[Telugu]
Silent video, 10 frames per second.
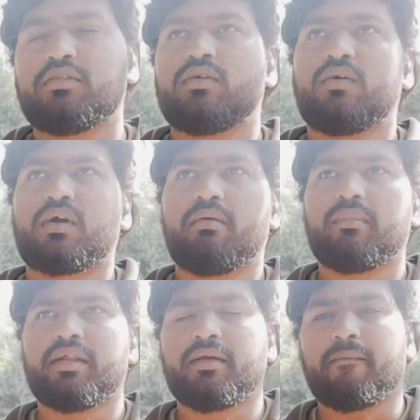అందులో ఒక
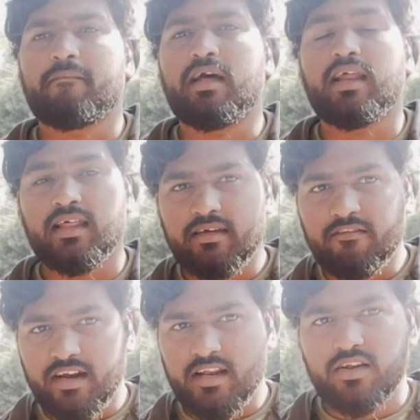అమ్మాయిని అలా అదే
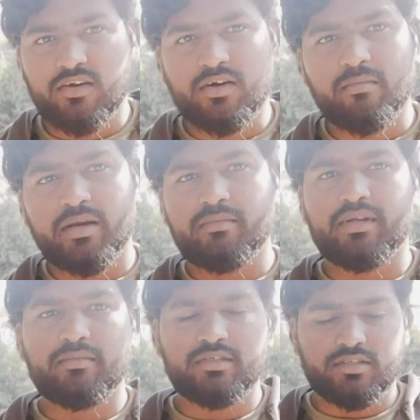వాళ్ళల్లో ఒక అమ్మాయిని
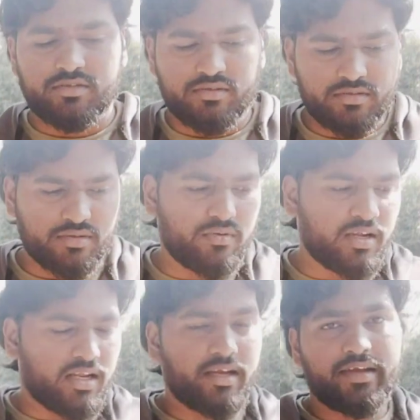ప్రేమించాడు సో
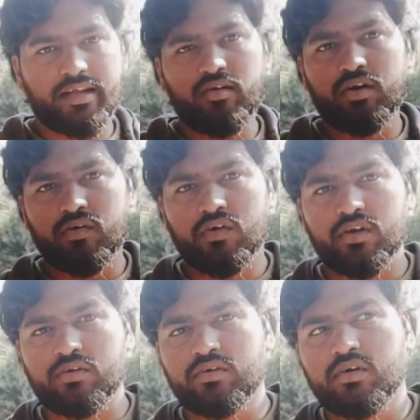వాళ్ళ ఏరియాలోనే
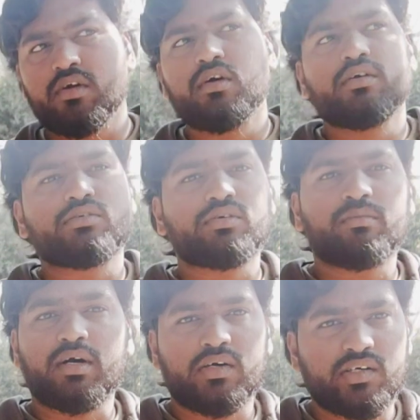ఉంటారు సో
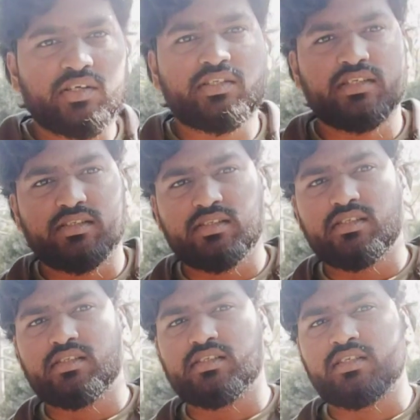మావాడు వచ్చేసి
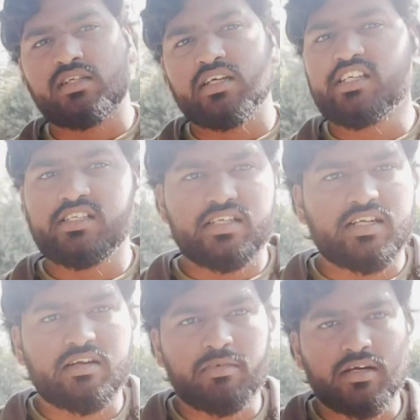
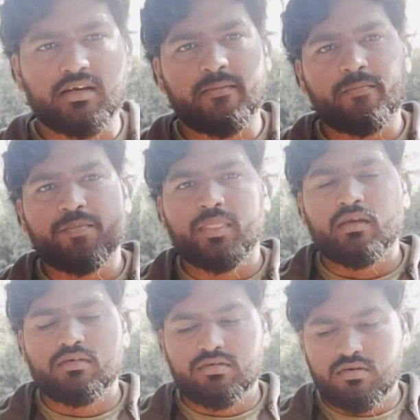క్రిస్టియన్ అనమాట
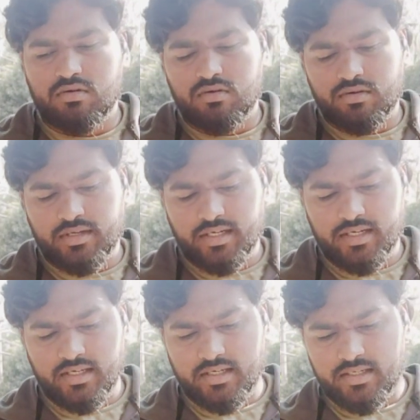సో
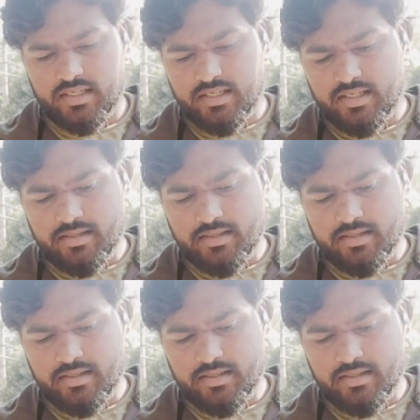ఏంటి అని అంటే